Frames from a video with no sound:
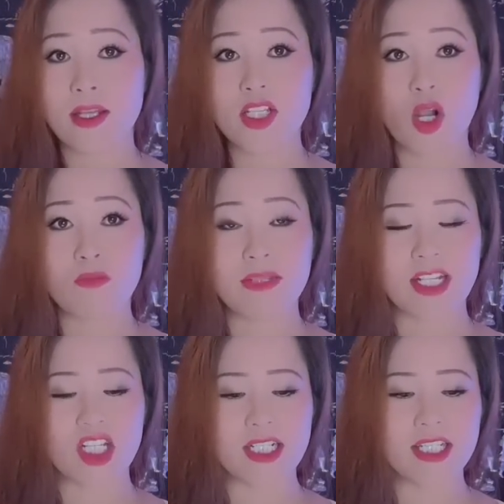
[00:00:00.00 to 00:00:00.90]
Trong lịch
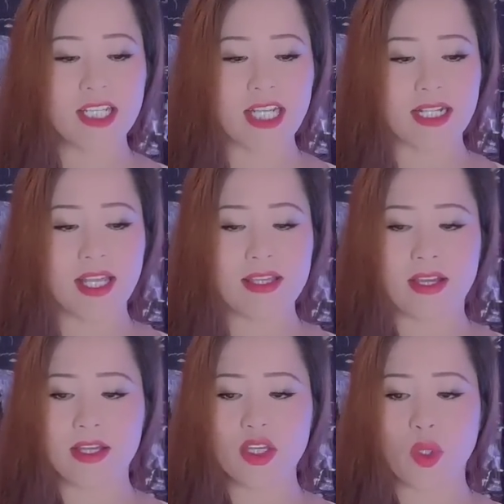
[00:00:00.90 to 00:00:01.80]
sử chiến tranh thế
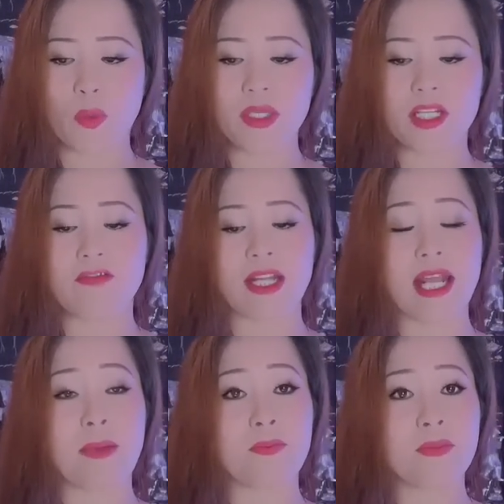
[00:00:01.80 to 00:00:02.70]
giới cũng như Việt
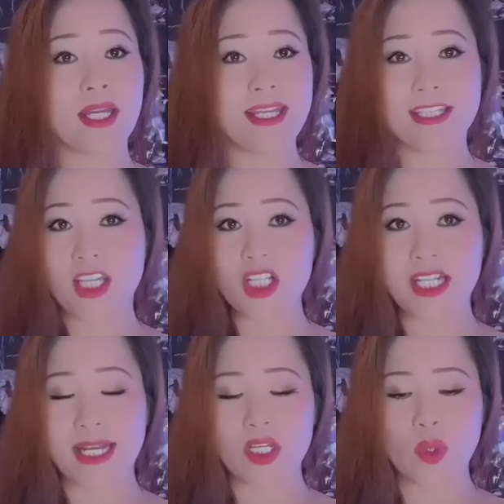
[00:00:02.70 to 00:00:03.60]
Nam, chiến
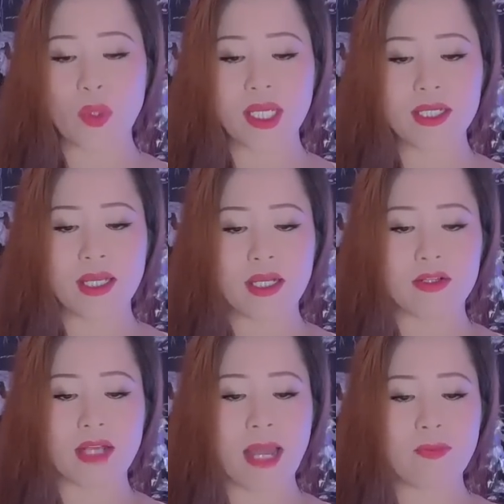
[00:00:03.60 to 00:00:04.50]
tranh du kích
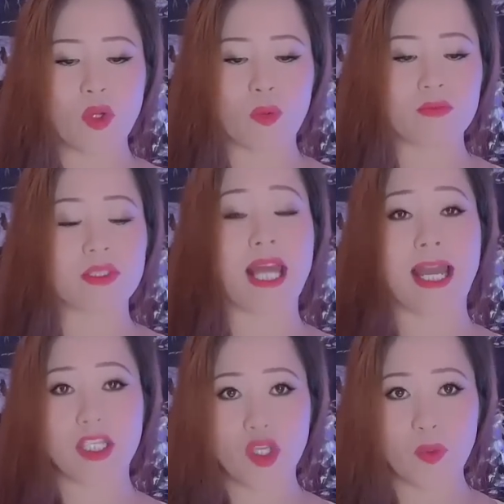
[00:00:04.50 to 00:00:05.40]
được áp dụng
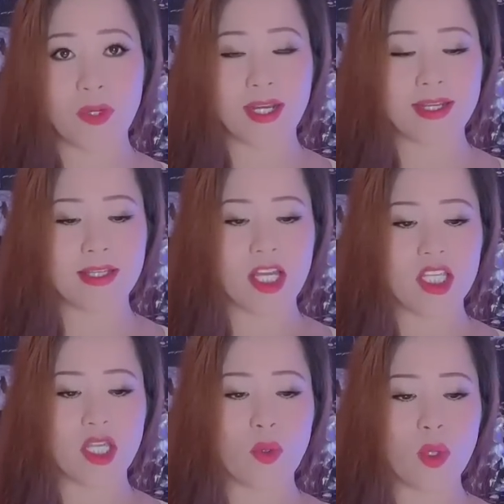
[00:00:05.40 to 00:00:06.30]
tại nhiều nơi,
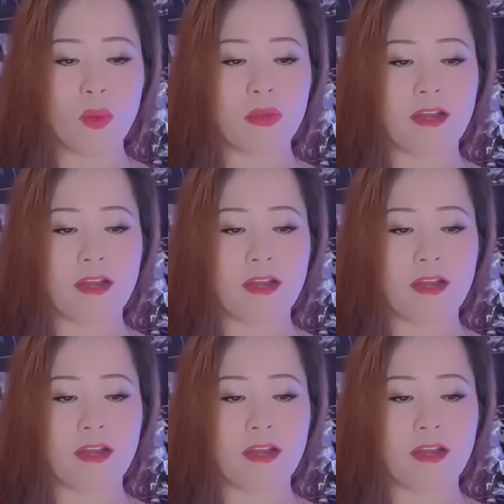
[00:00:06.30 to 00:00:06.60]
nhiều lúc